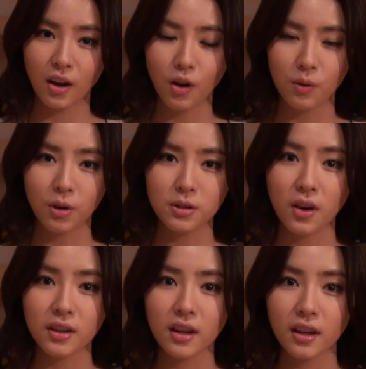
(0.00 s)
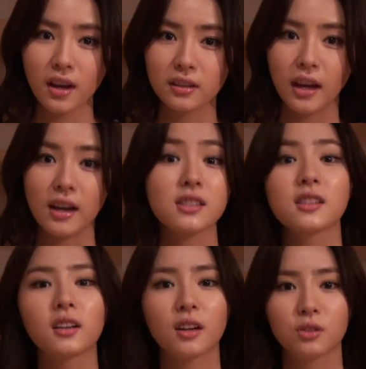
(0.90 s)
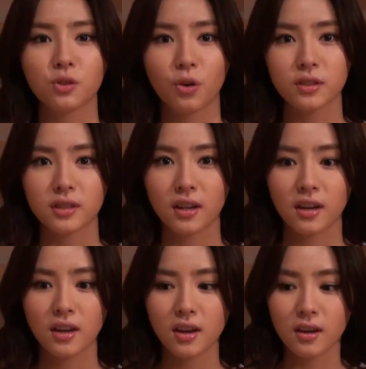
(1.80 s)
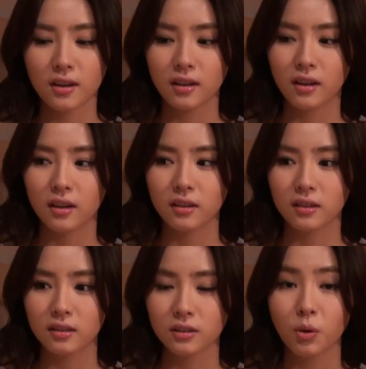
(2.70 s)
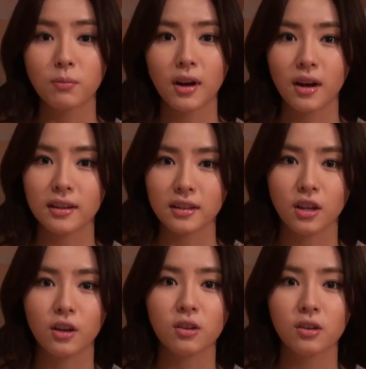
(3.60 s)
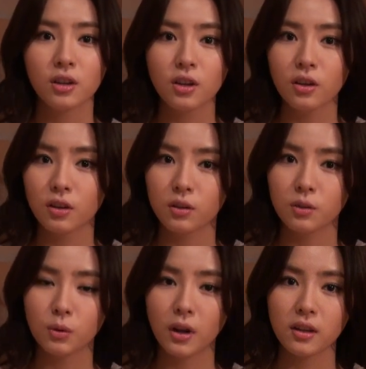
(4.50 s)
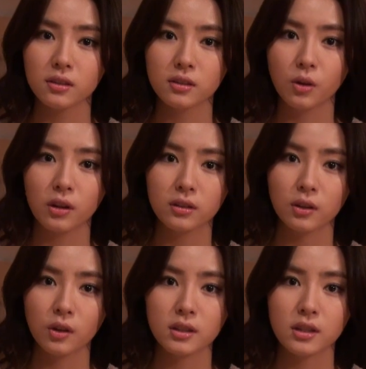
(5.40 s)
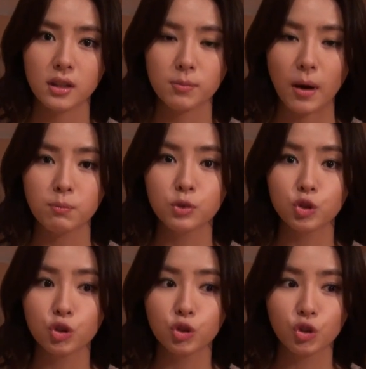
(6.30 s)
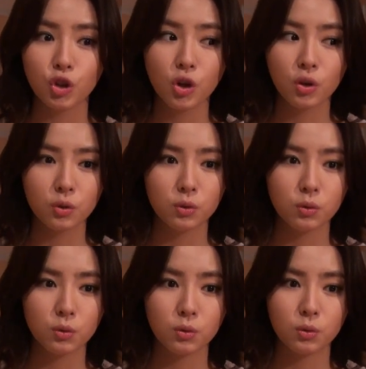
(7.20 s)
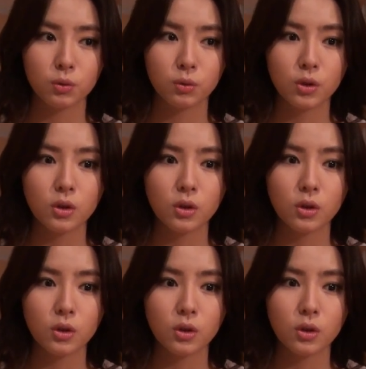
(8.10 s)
어, 벌써 한 해가 다 지나가고 어느새 어, 연말이네요. 어, 올한 해는 저한테 굉장히 바쁘고 또